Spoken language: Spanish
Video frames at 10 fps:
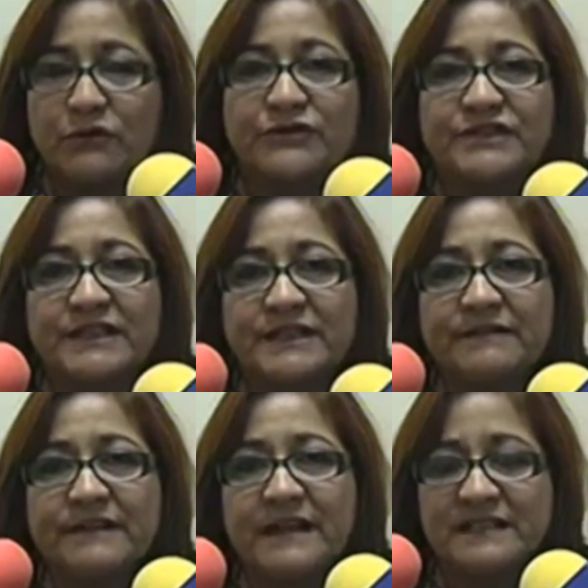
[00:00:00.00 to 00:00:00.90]
otras
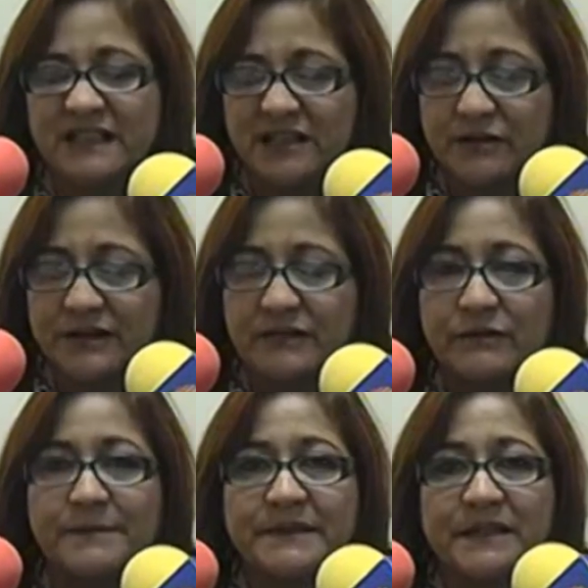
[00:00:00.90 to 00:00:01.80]
actividades que yo ahorita les voy
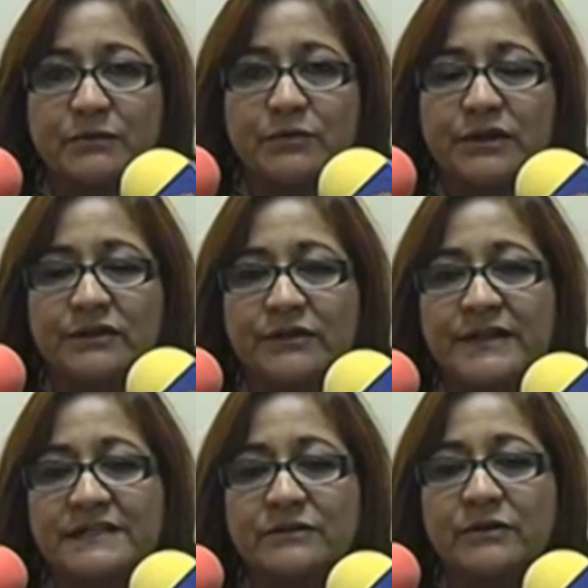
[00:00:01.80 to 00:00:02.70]
a platicar un poquito de
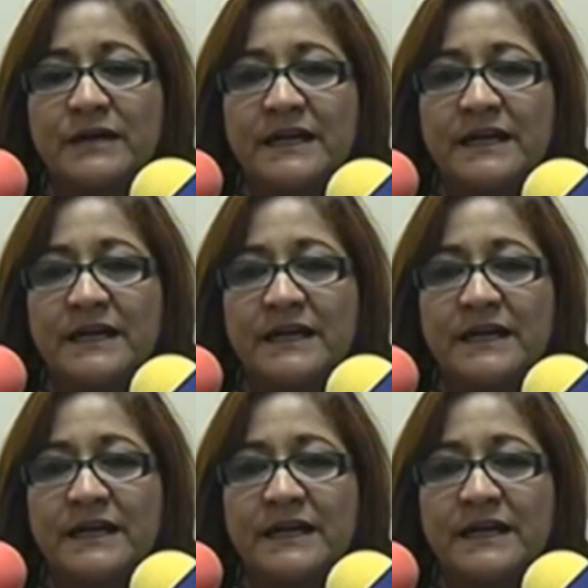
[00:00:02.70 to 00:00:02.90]
eso.